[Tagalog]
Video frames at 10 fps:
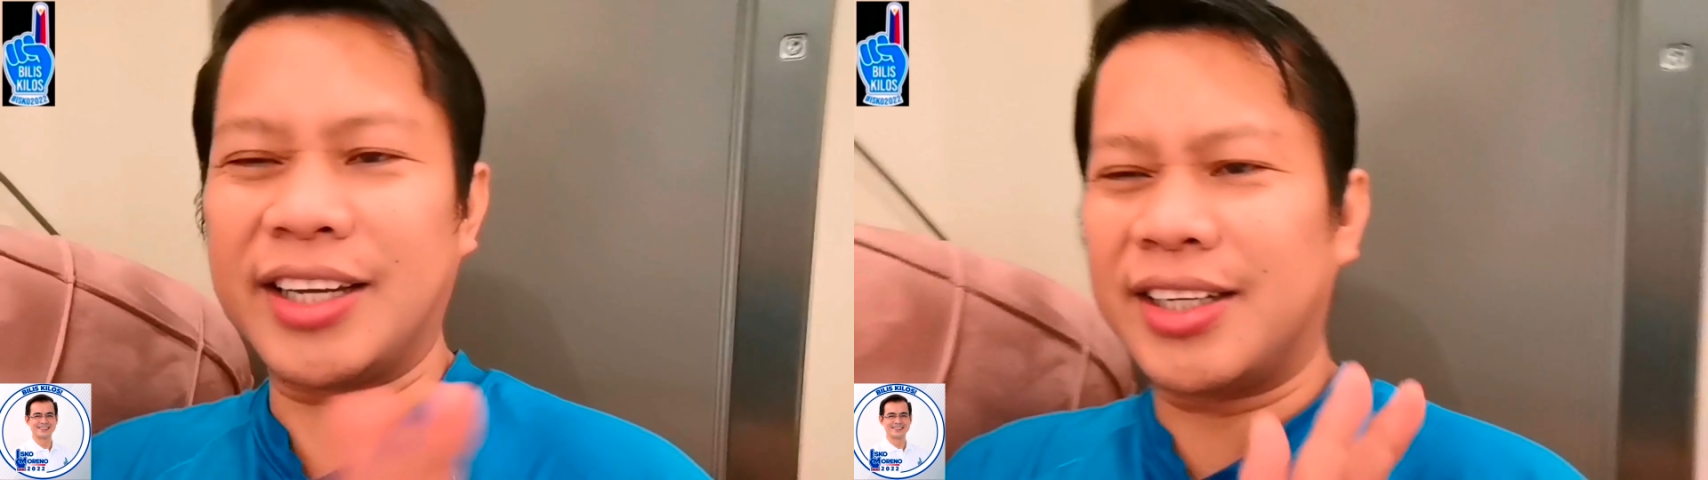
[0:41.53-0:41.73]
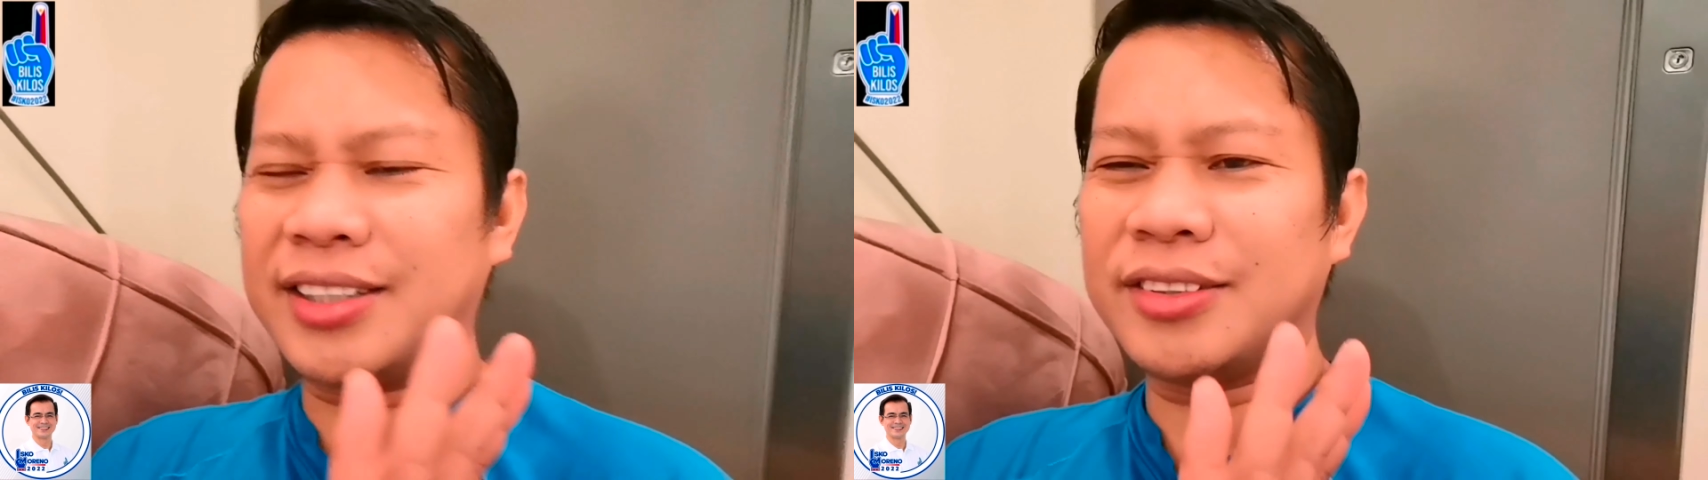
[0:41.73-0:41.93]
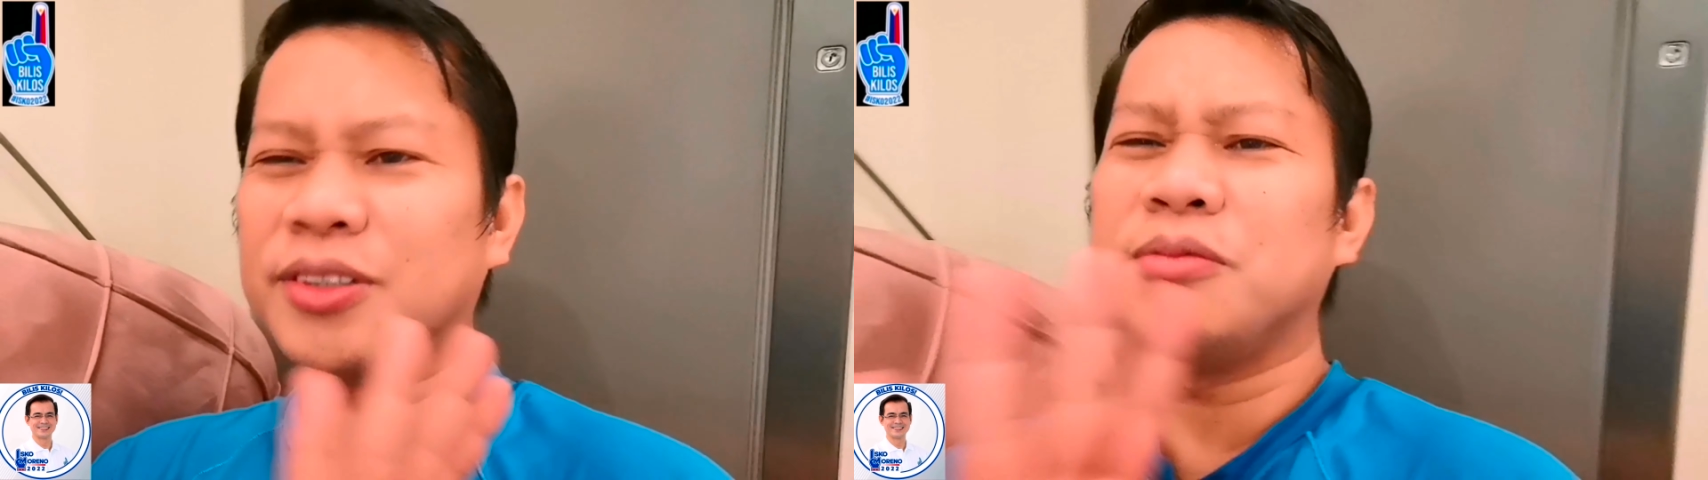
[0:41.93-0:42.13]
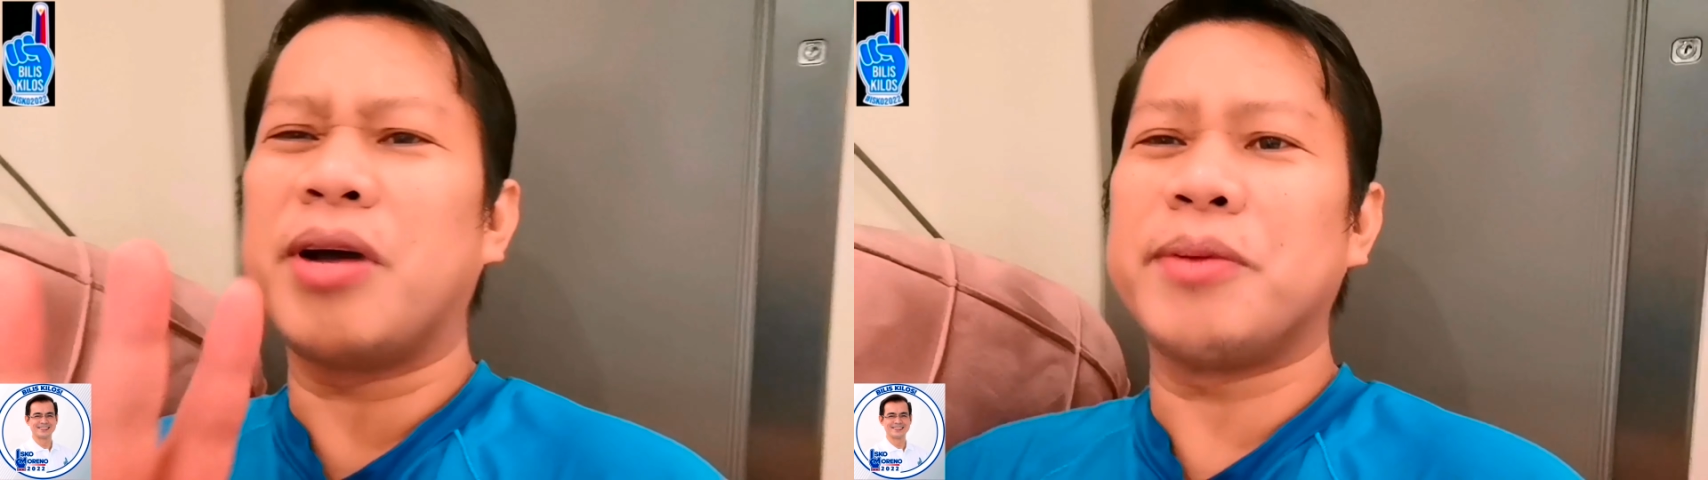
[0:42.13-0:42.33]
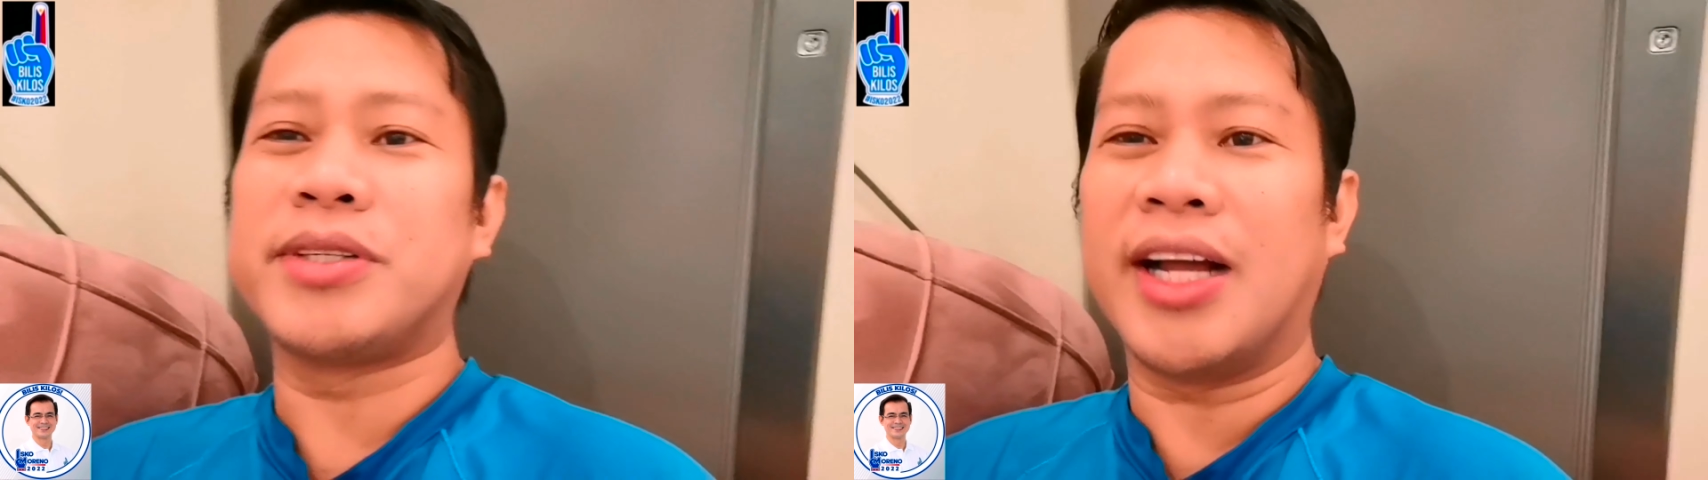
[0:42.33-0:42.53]
uh, good
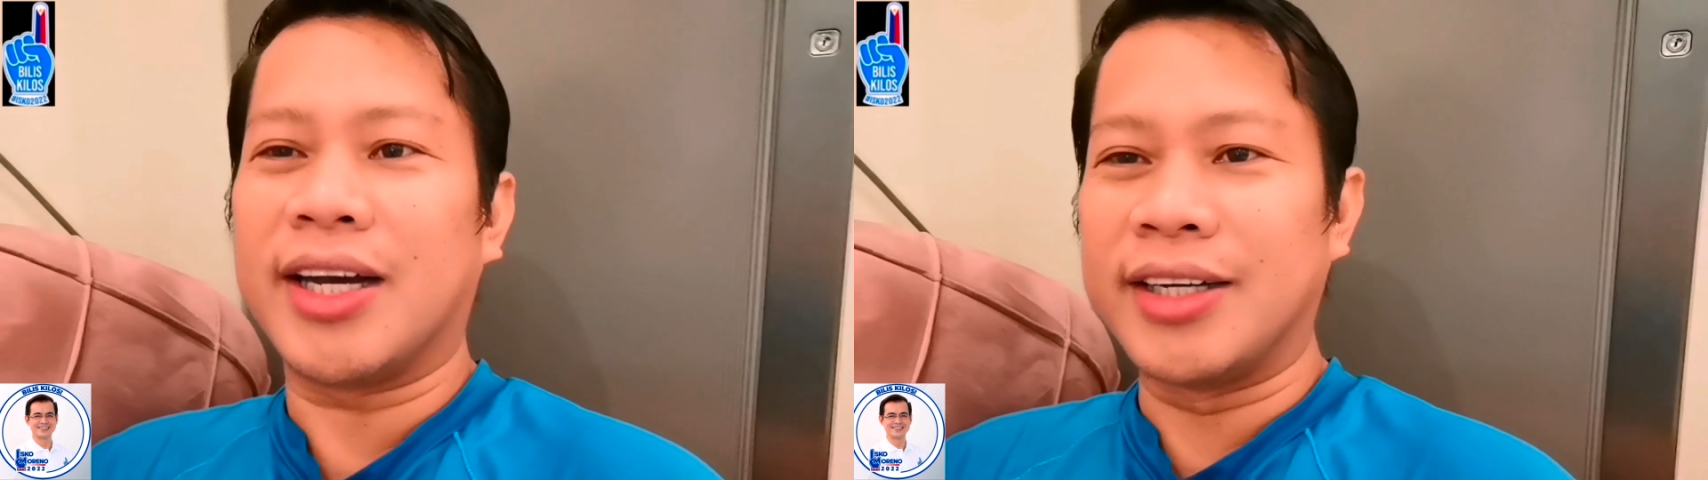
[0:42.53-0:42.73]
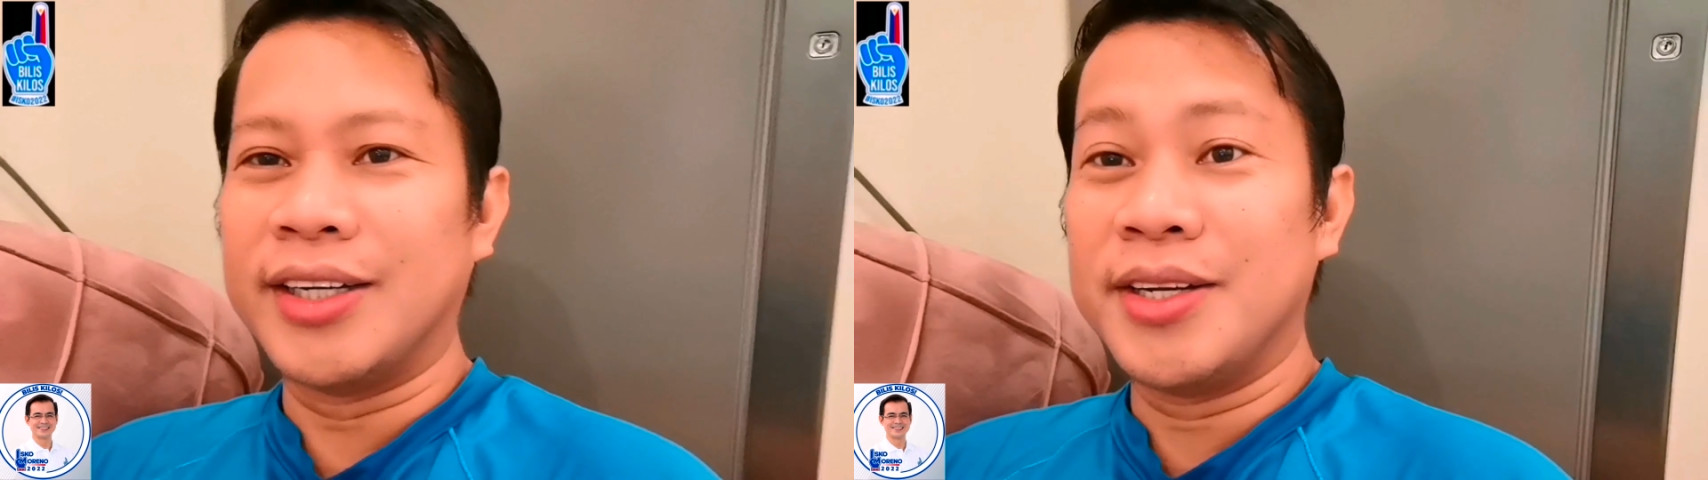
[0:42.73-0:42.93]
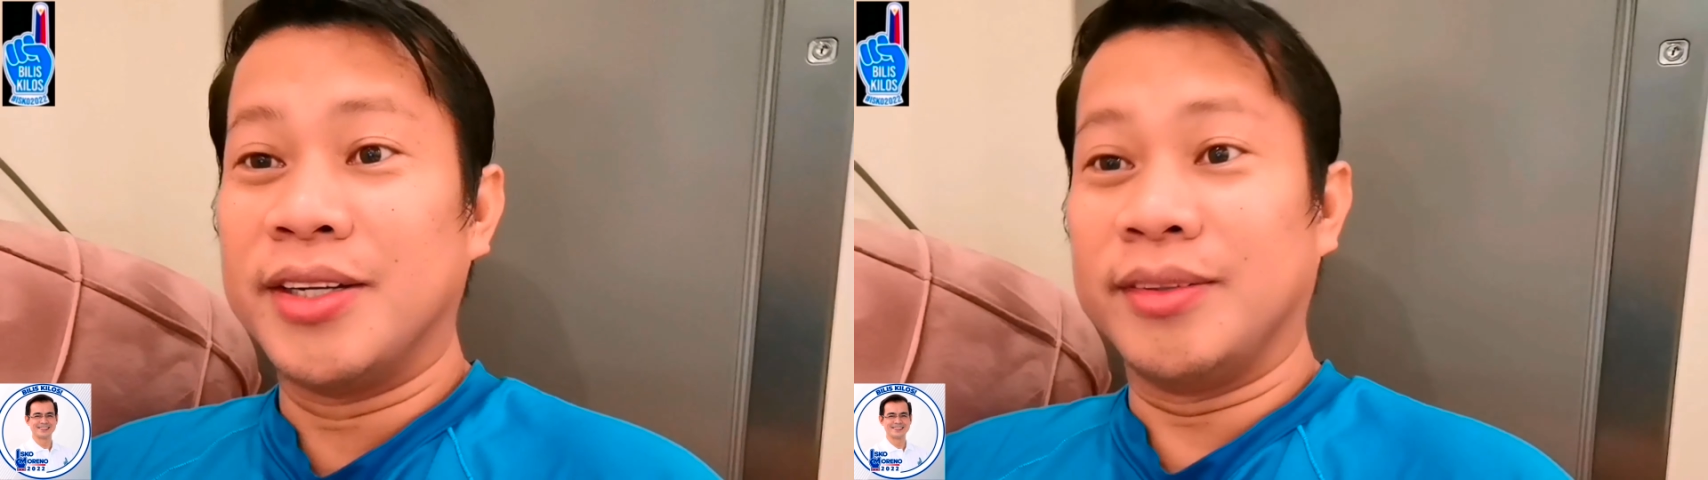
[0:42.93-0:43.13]
vibes lang